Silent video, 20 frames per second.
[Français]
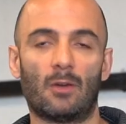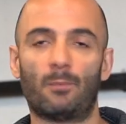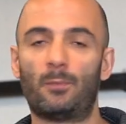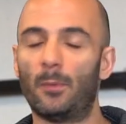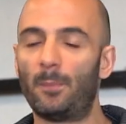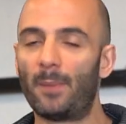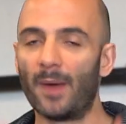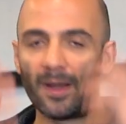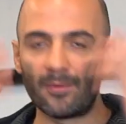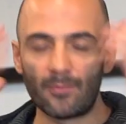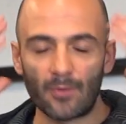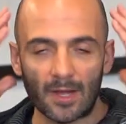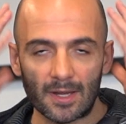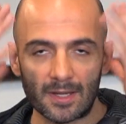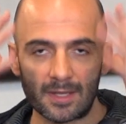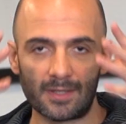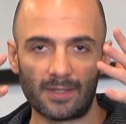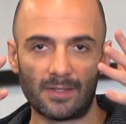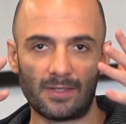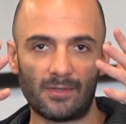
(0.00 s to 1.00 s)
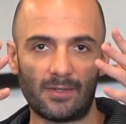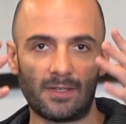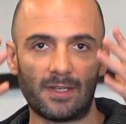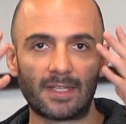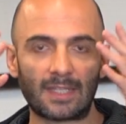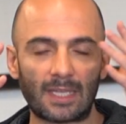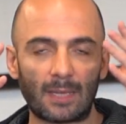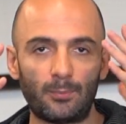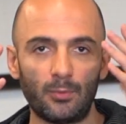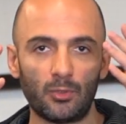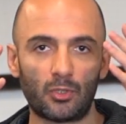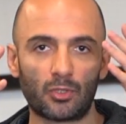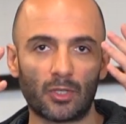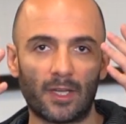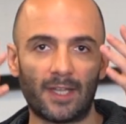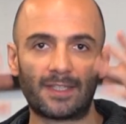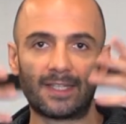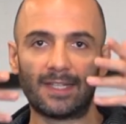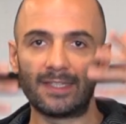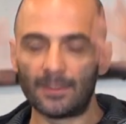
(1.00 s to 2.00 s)
On ne peut pas avoir la, capuche
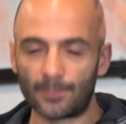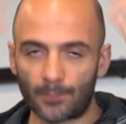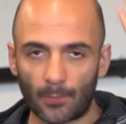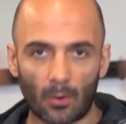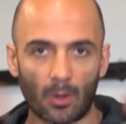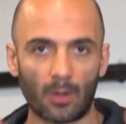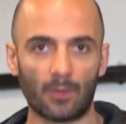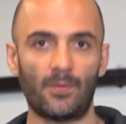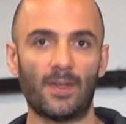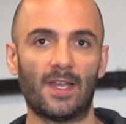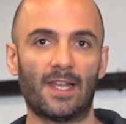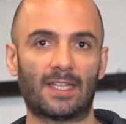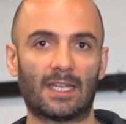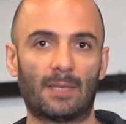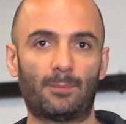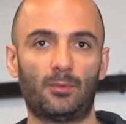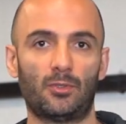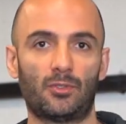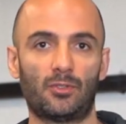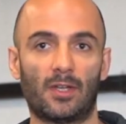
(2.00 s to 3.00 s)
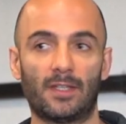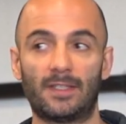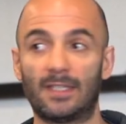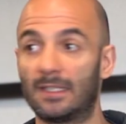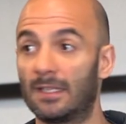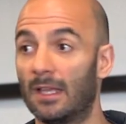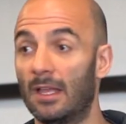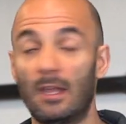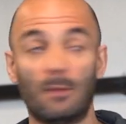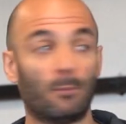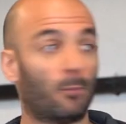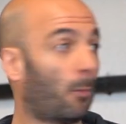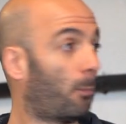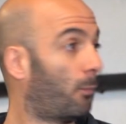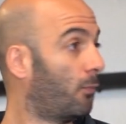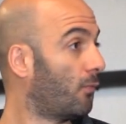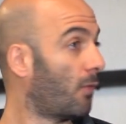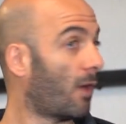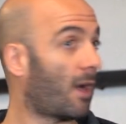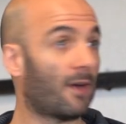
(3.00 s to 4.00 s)
sur la tête, il faut enlever la capuche de la tête pour
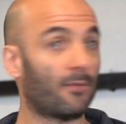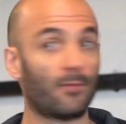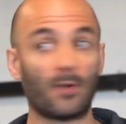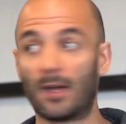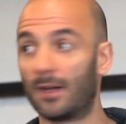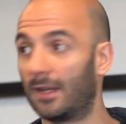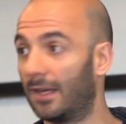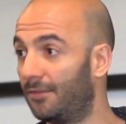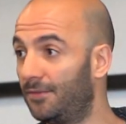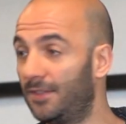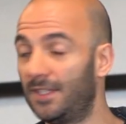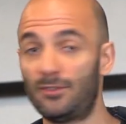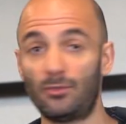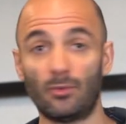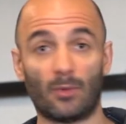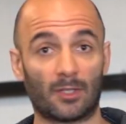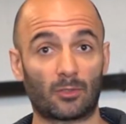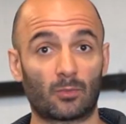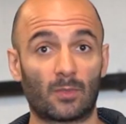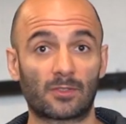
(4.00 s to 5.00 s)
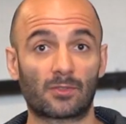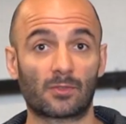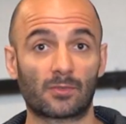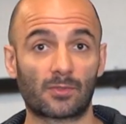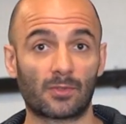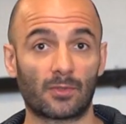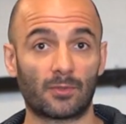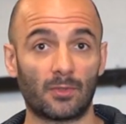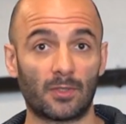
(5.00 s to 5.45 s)
pouvoir avoir la vision à 360